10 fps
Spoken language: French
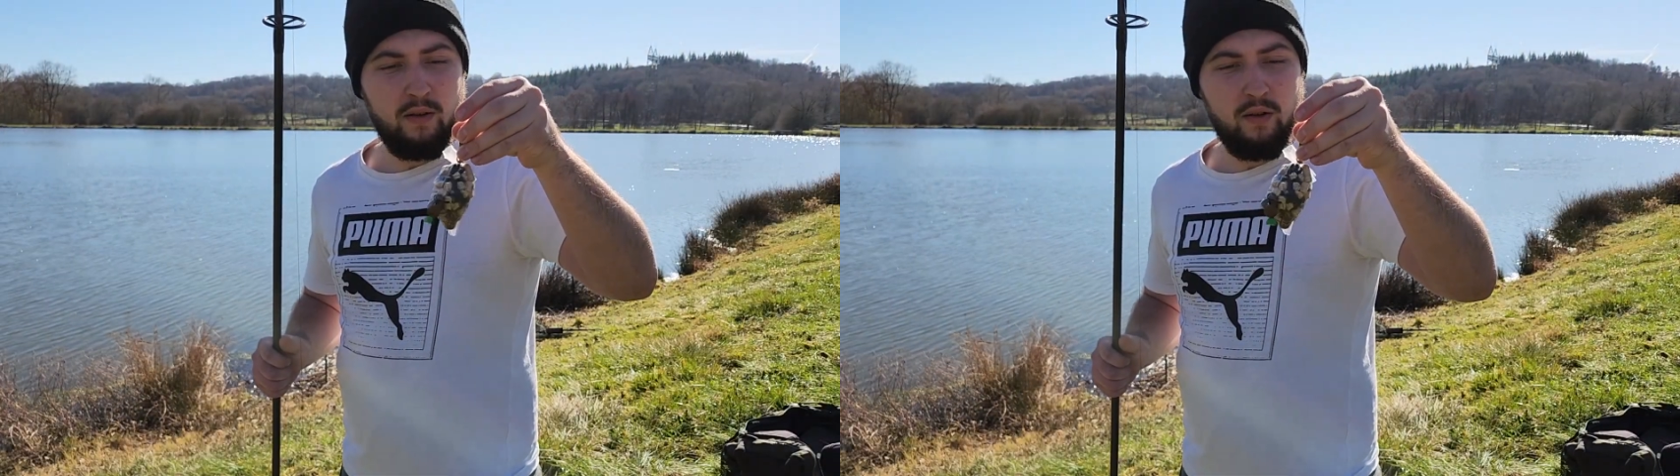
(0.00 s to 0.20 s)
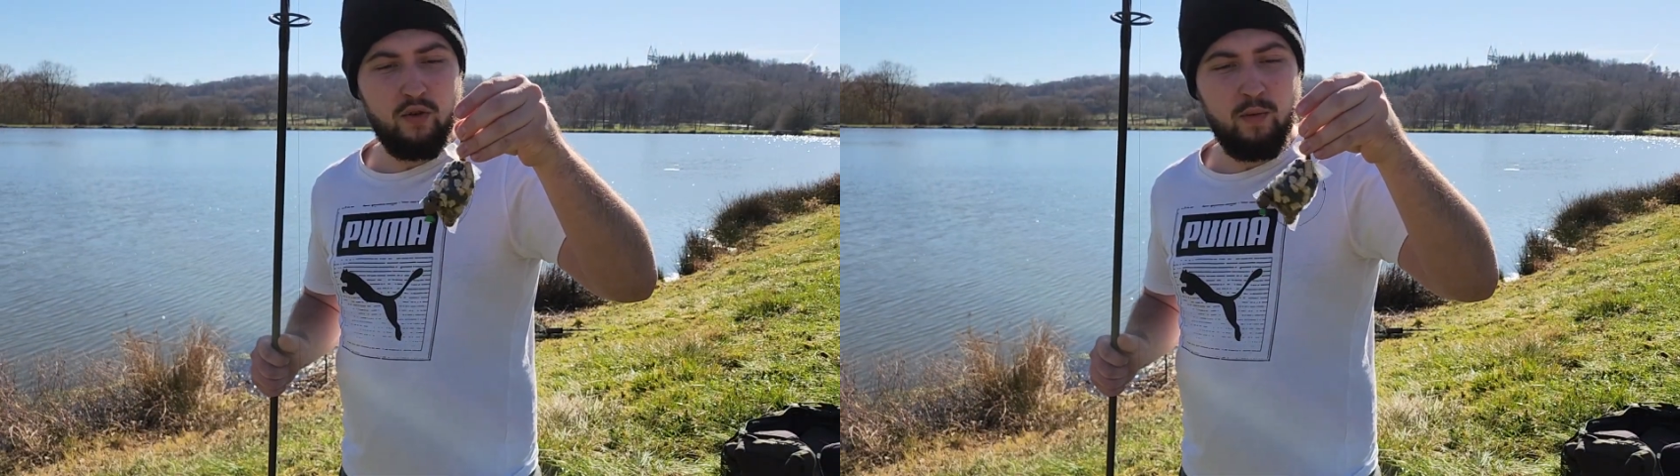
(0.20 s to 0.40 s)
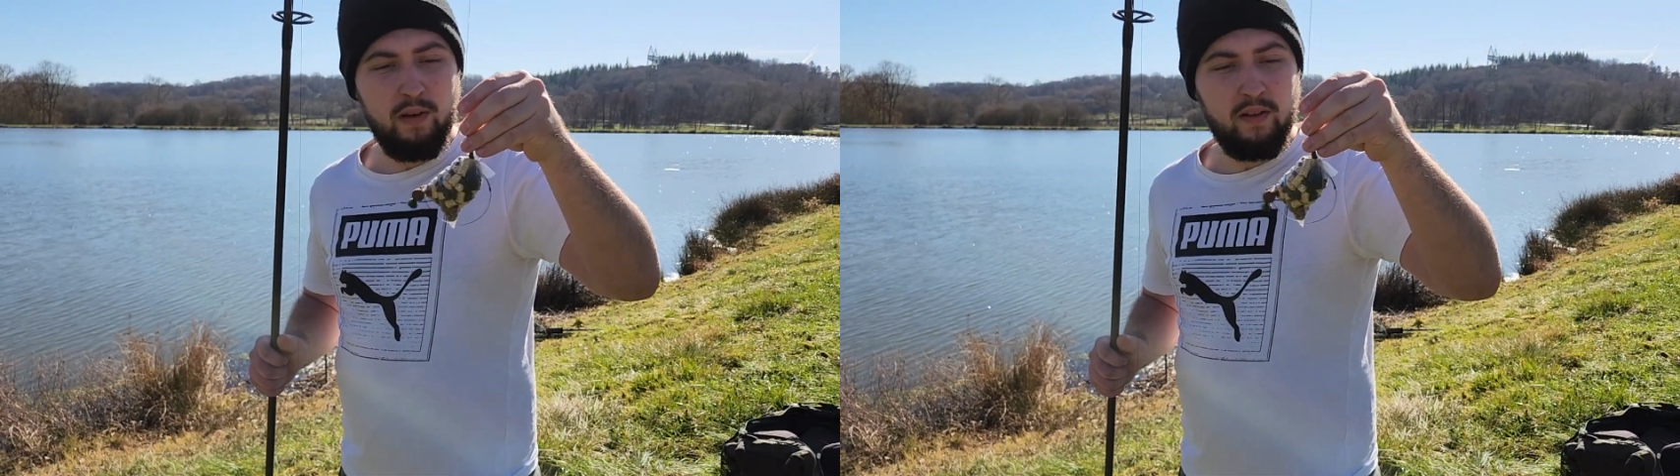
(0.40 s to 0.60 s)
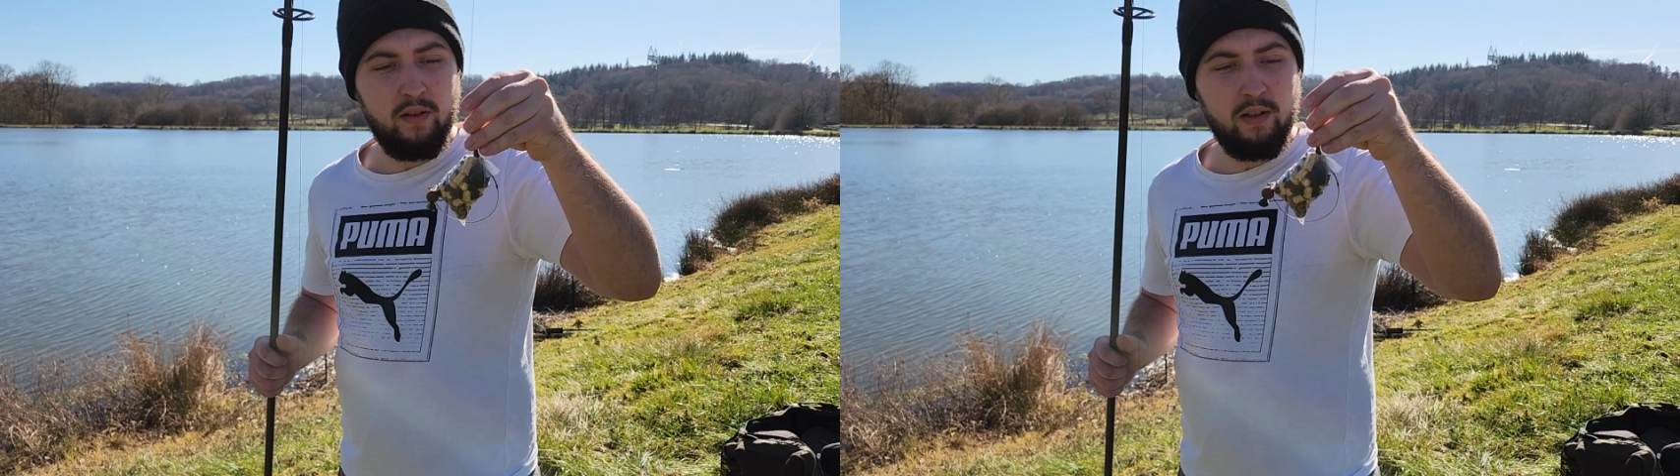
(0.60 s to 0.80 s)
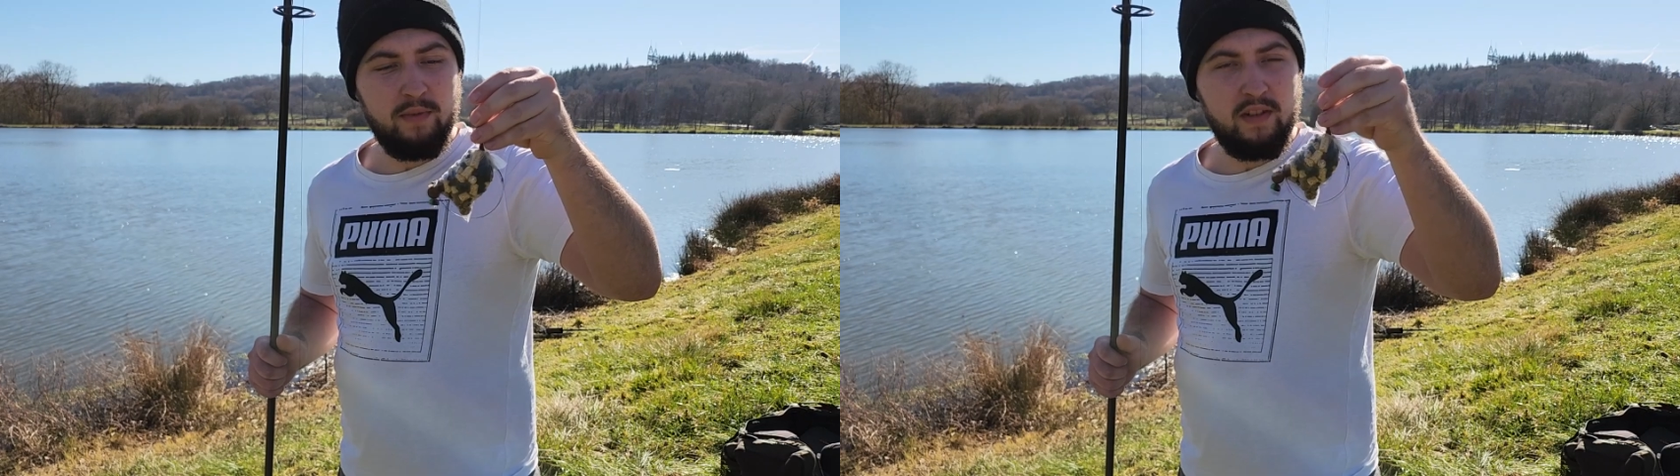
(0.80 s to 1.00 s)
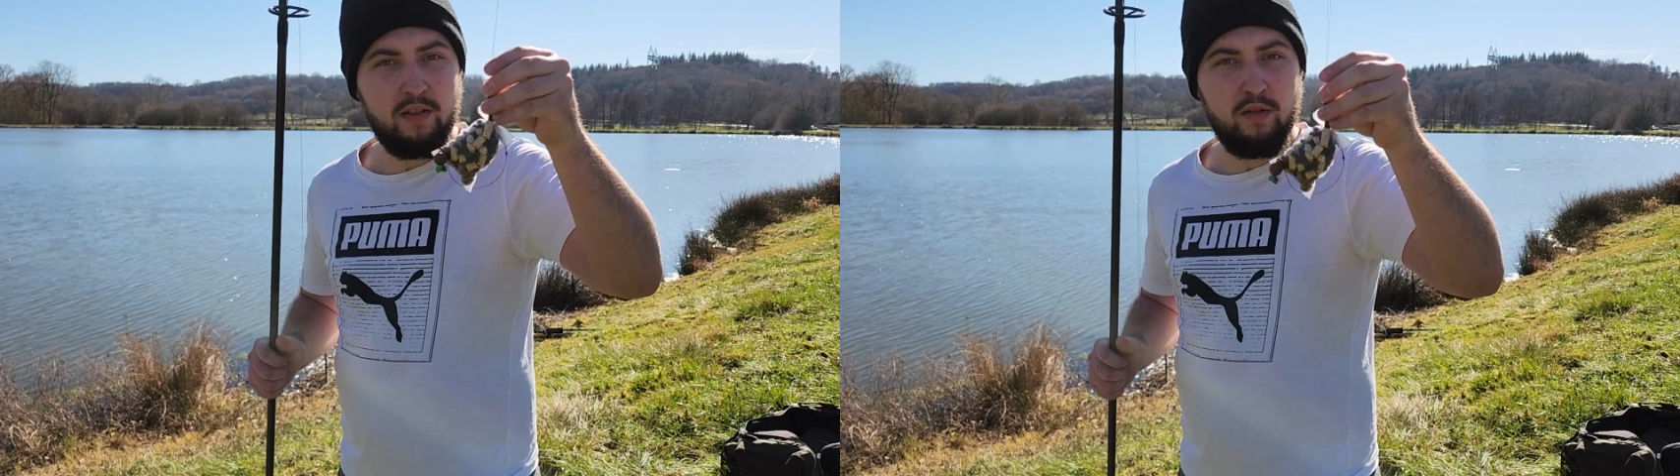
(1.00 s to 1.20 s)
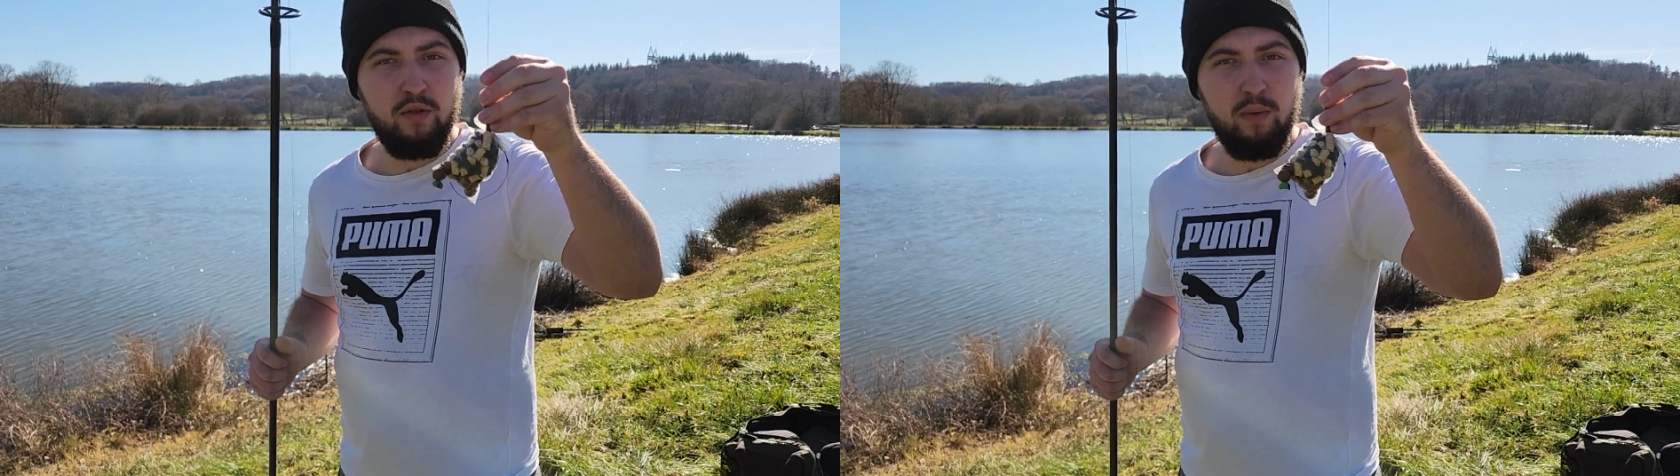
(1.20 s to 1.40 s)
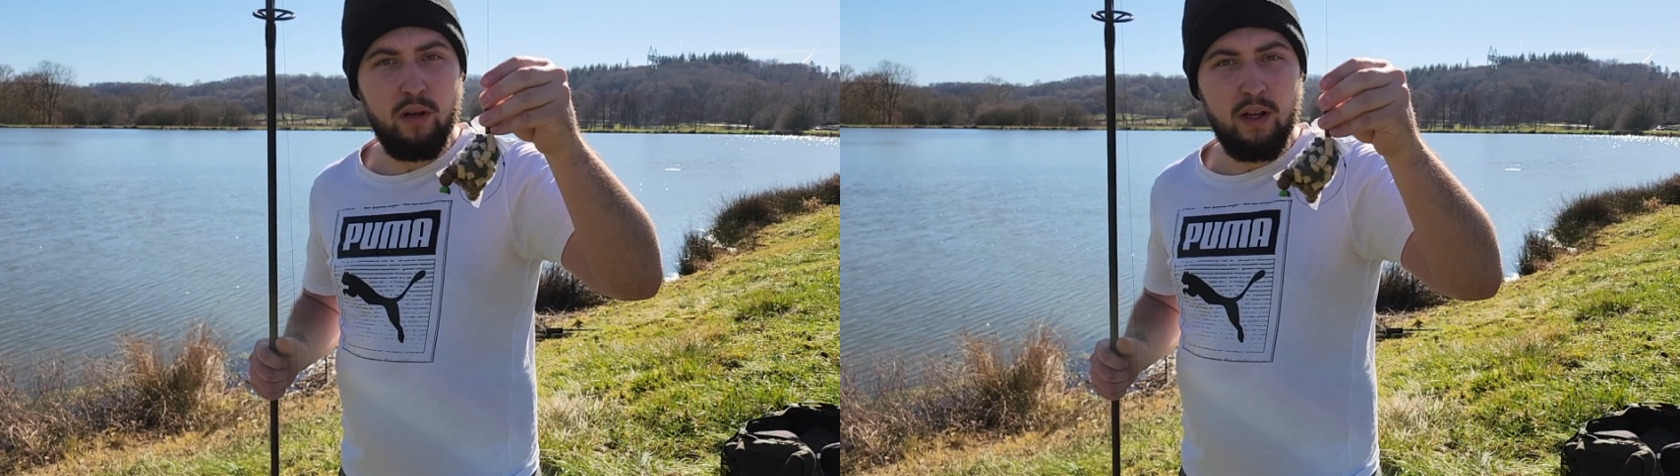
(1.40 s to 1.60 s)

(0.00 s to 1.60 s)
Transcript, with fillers: euh, je vais mettre un petit sac soluble